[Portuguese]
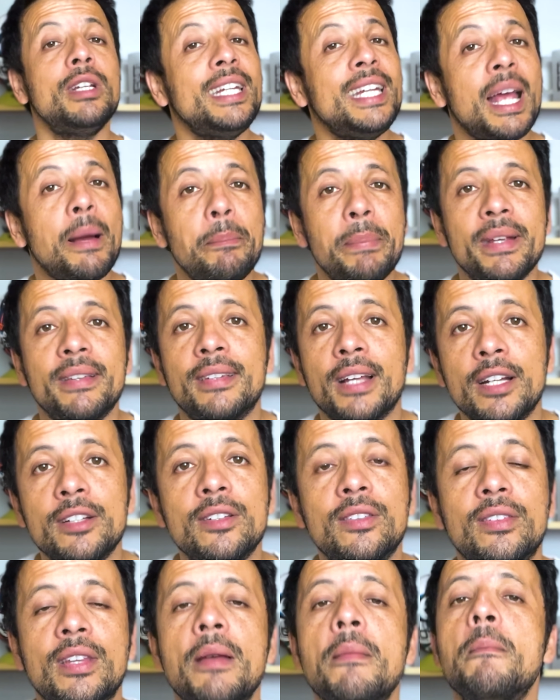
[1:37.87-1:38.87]
e apesar de
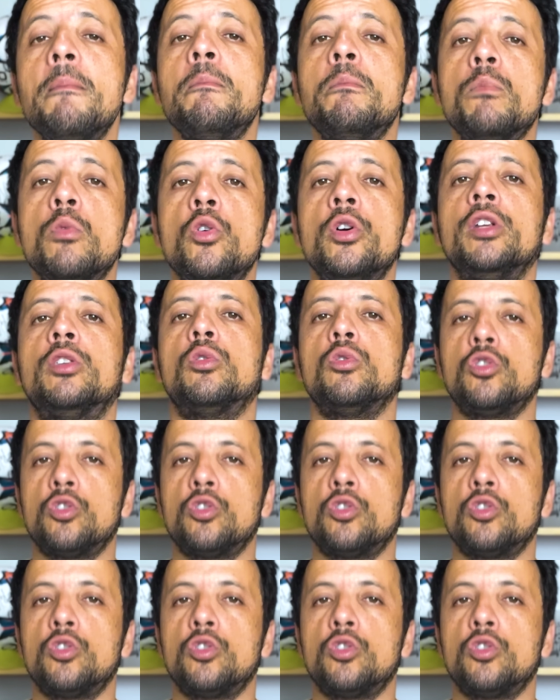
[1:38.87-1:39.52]
ser muito